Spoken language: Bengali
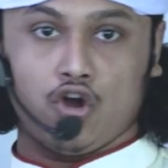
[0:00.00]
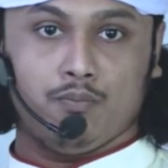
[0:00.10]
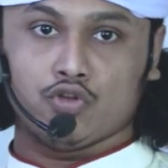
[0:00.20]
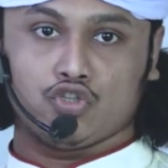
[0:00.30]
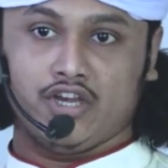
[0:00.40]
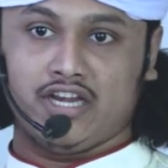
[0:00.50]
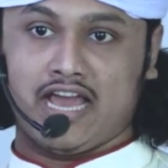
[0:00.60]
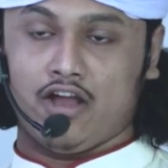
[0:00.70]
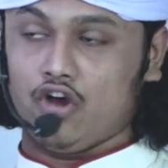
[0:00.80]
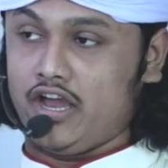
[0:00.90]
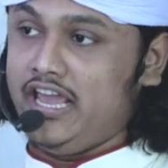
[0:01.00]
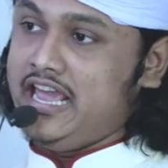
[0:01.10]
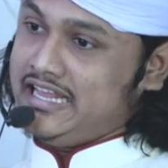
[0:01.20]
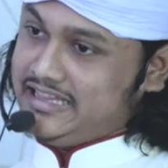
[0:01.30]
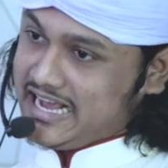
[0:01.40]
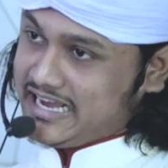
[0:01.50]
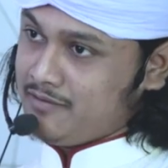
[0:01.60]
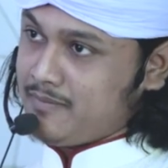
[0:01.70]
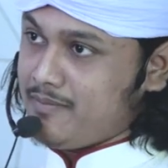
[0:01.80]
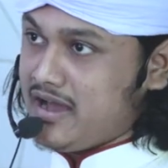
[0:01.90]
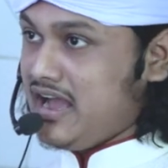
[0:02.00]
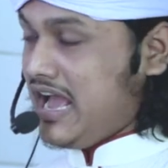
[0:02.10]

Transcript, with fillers: অপচয় না হয় দেখেন বাবা